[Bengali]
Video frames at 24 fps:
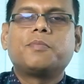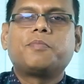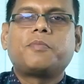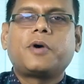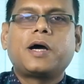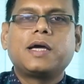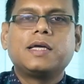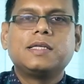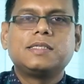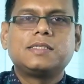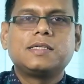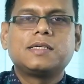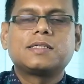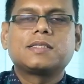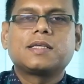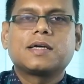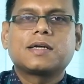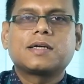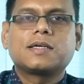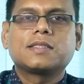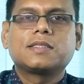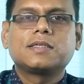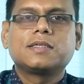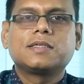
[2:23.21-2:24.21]
পাইচার
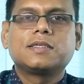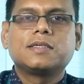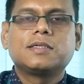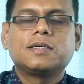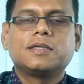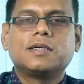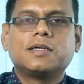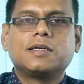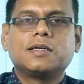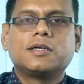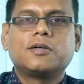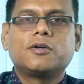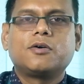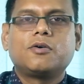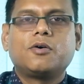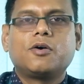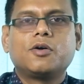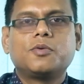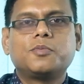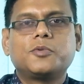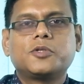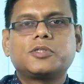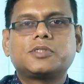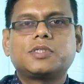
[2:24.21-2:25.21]
থাকাতে
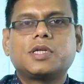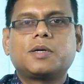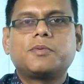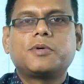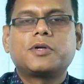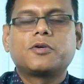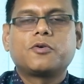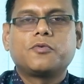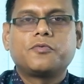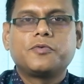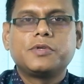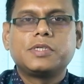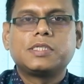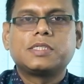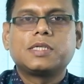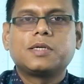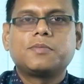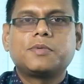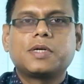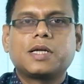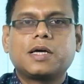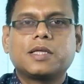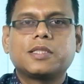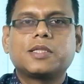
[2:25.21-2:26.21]
অলমোস্ট আমার অফিসটা
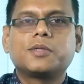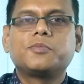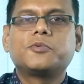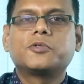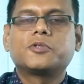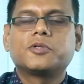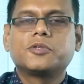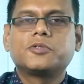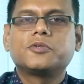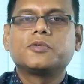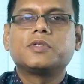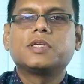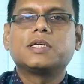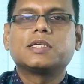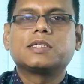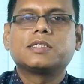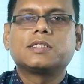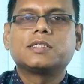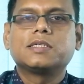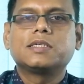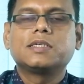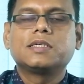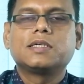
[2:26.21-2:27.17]
আমার হাতের মুঠে চলে আসছে